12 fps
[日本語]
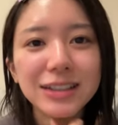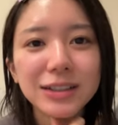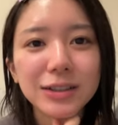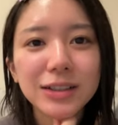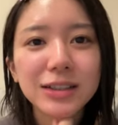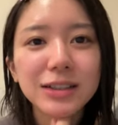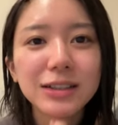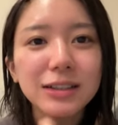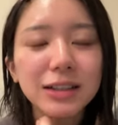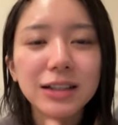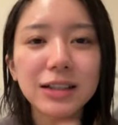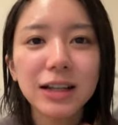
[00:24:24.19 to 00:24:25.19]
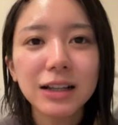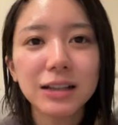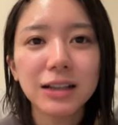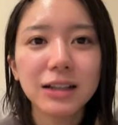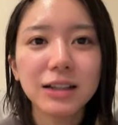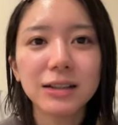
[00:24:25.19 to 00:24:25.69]
それ、な、な、な、
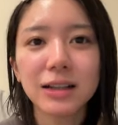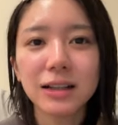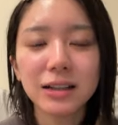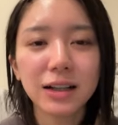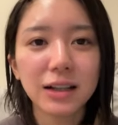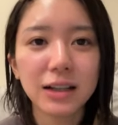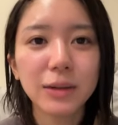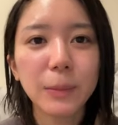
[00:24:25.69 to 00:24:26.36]
なんだっけ？